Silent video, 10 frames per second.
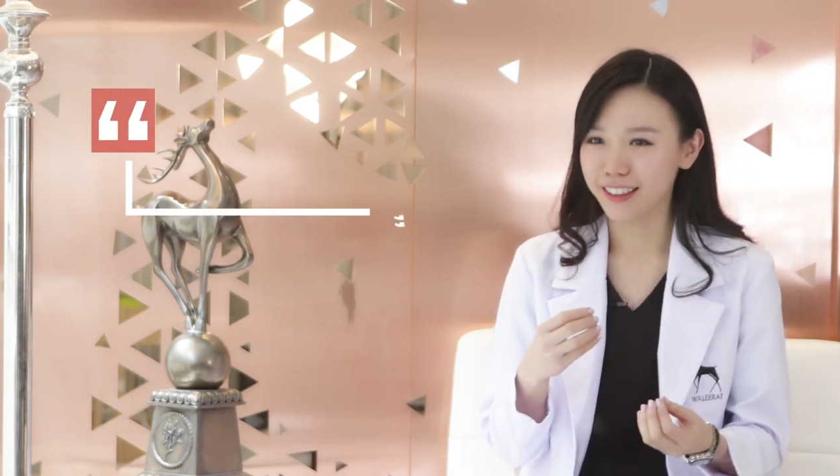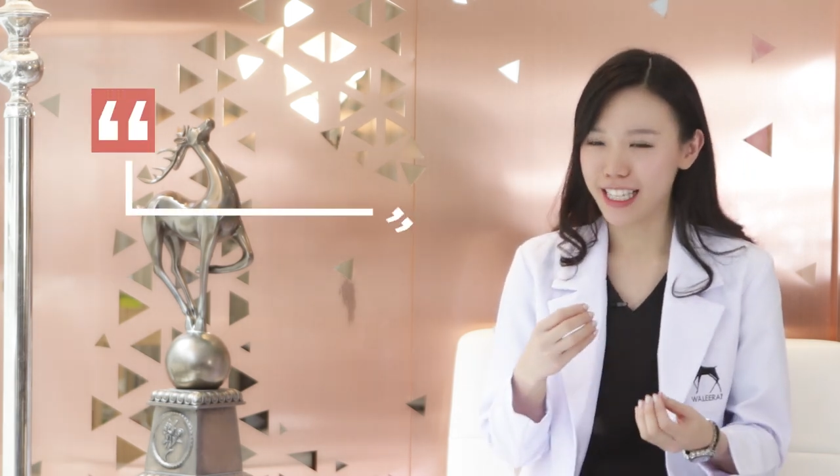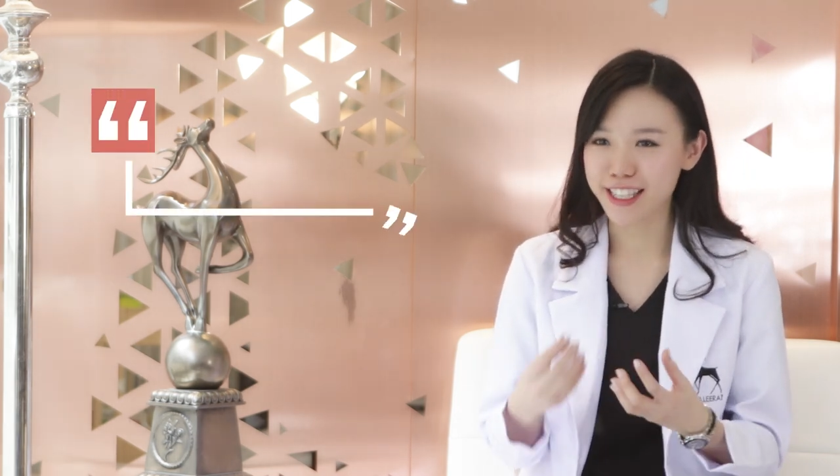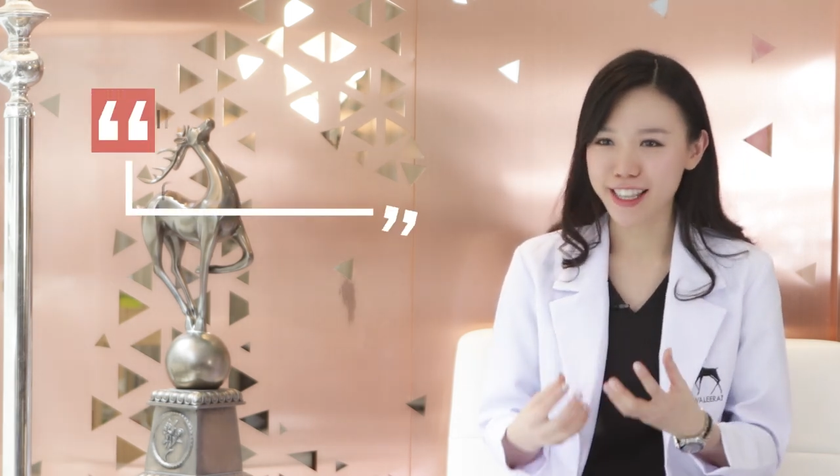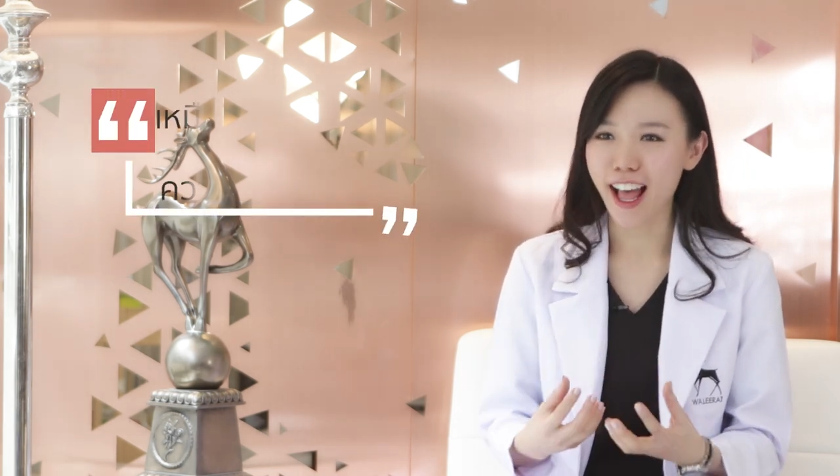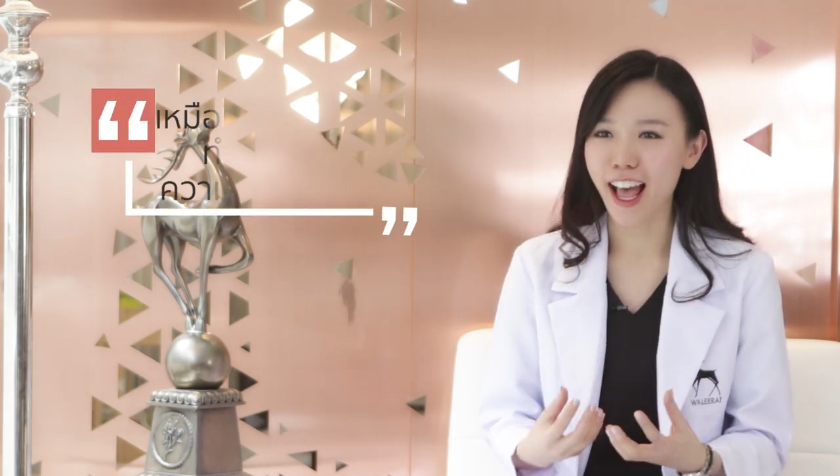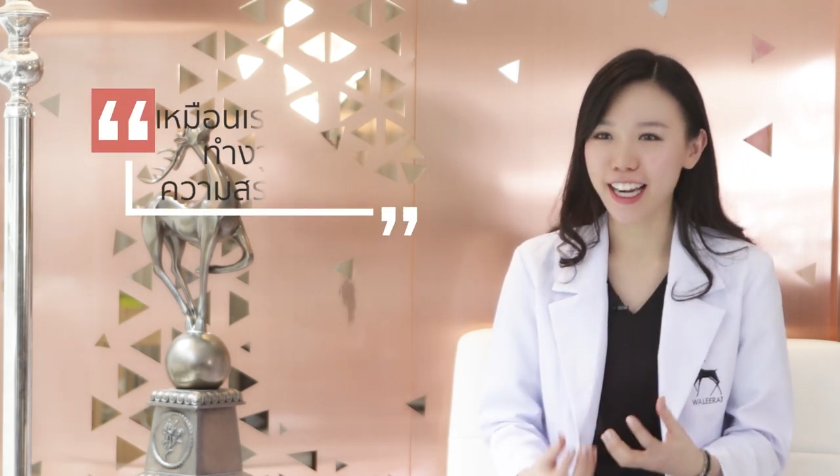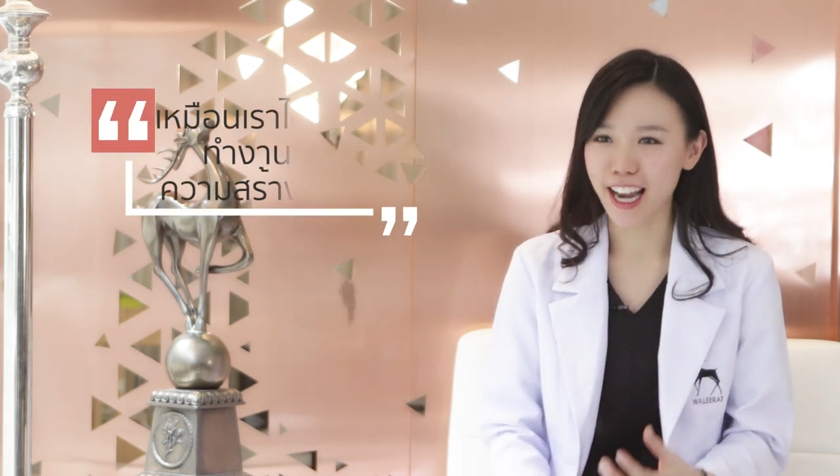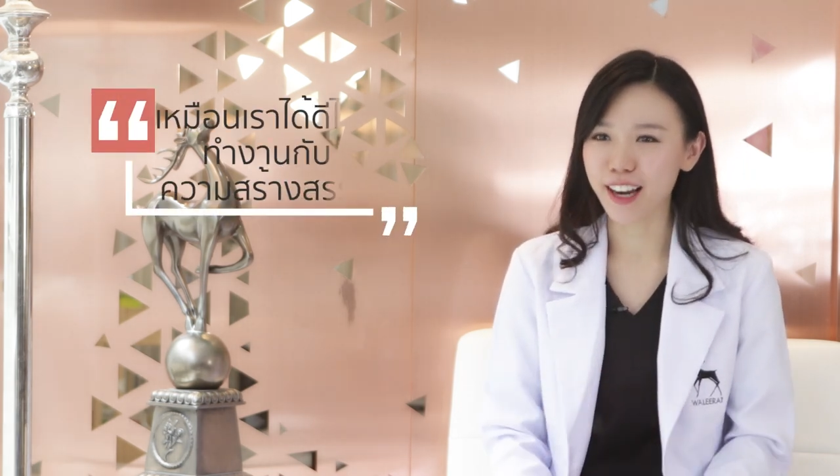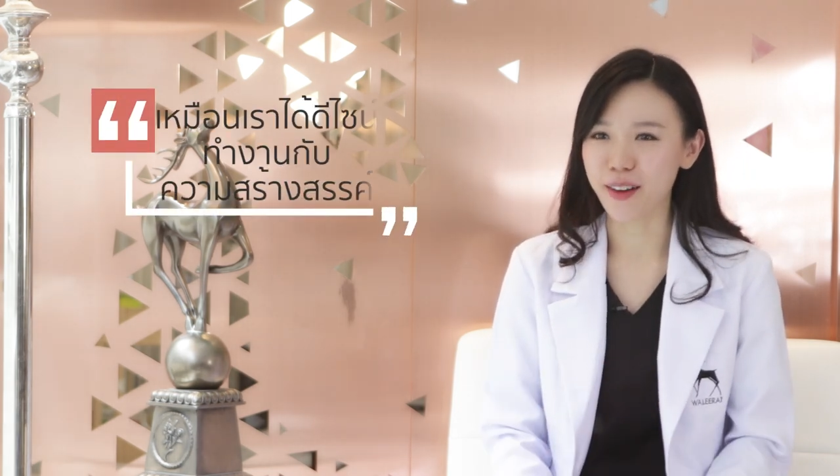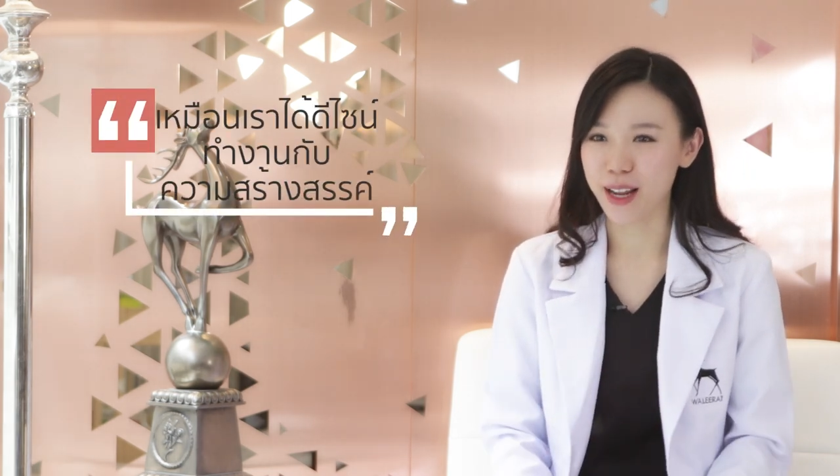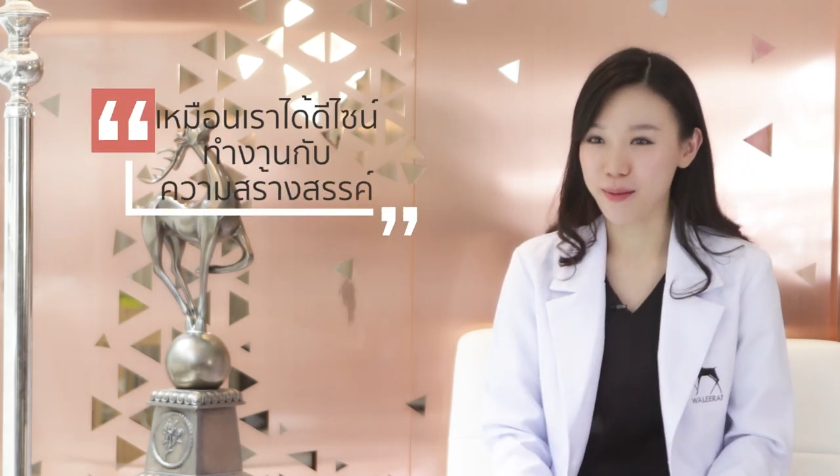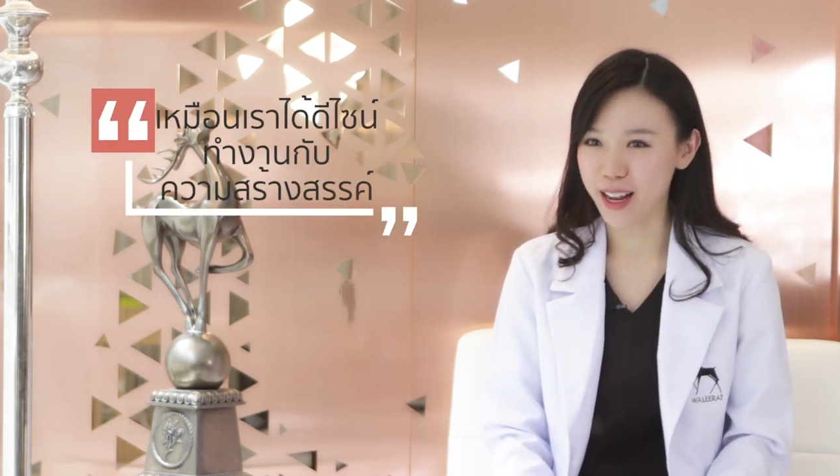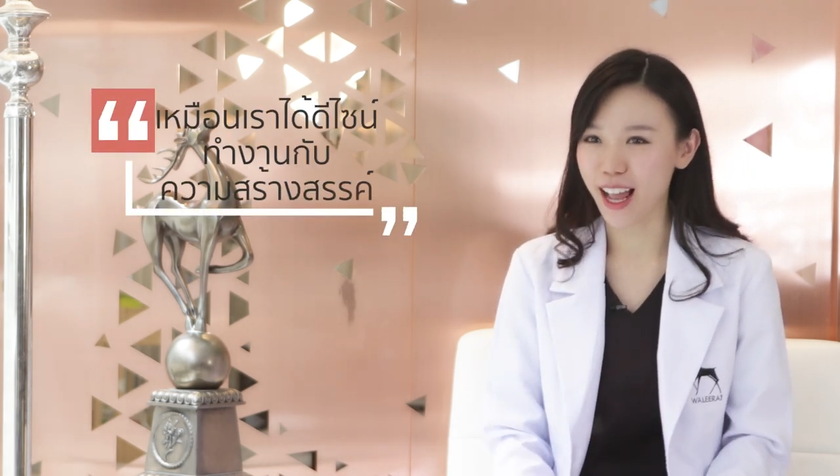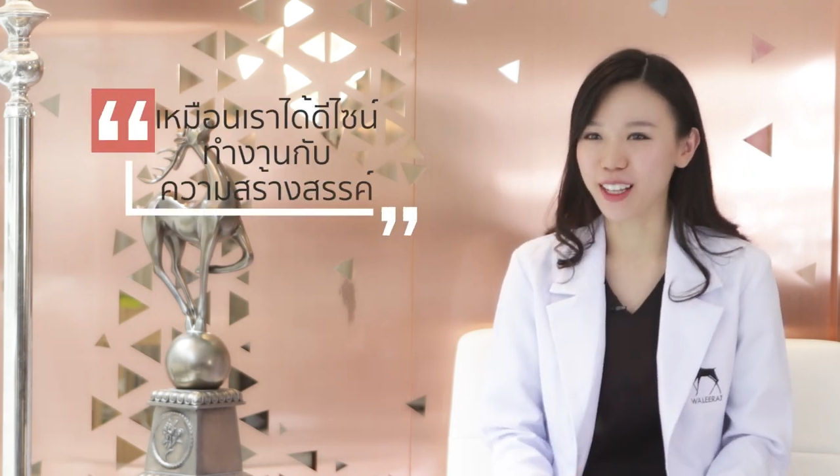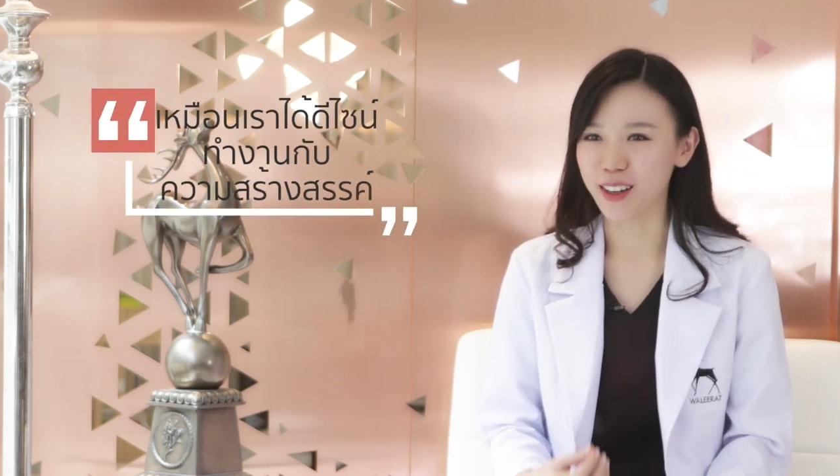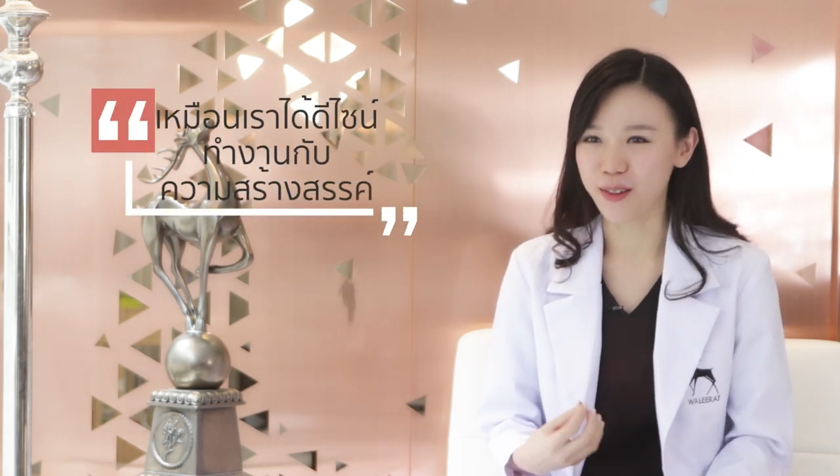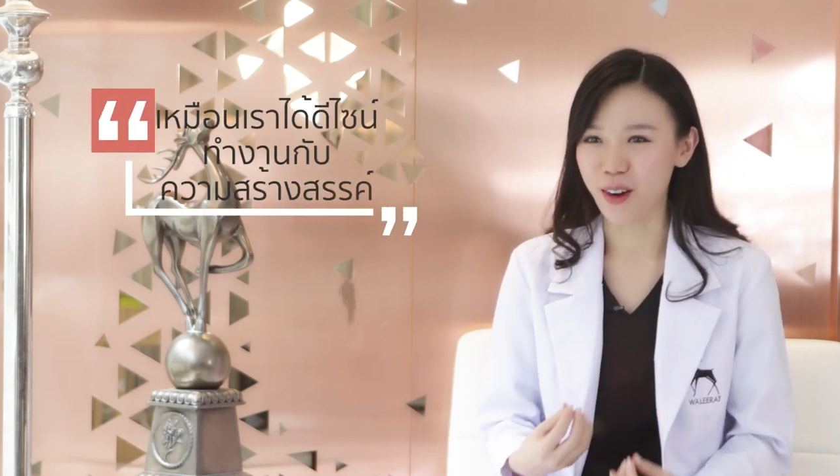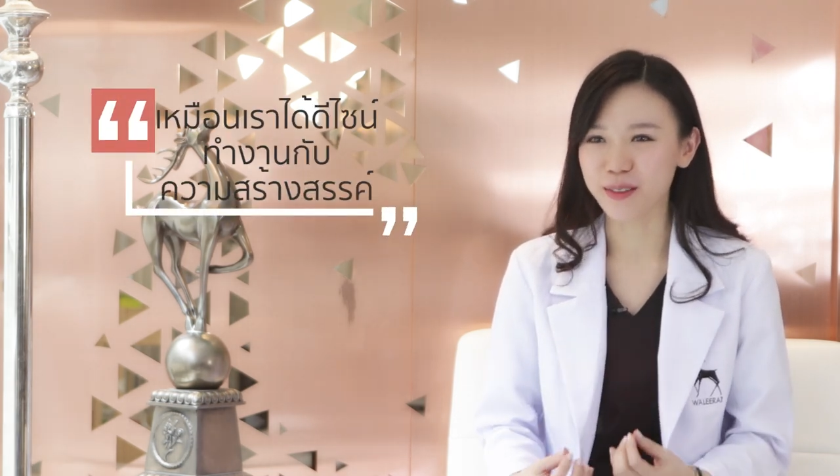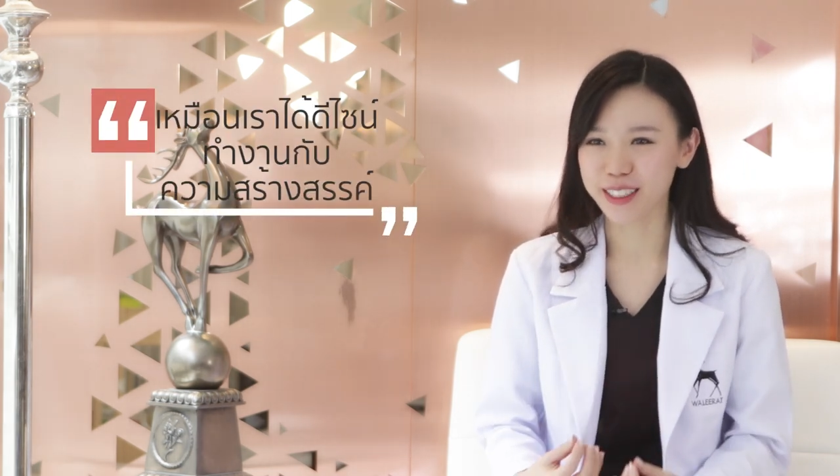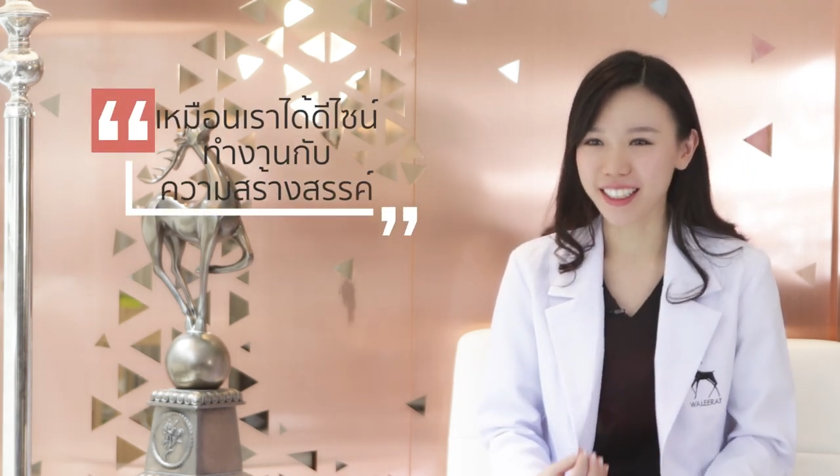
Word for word: ดีไซน์นะแบบทำงานเกี่ยวกับความ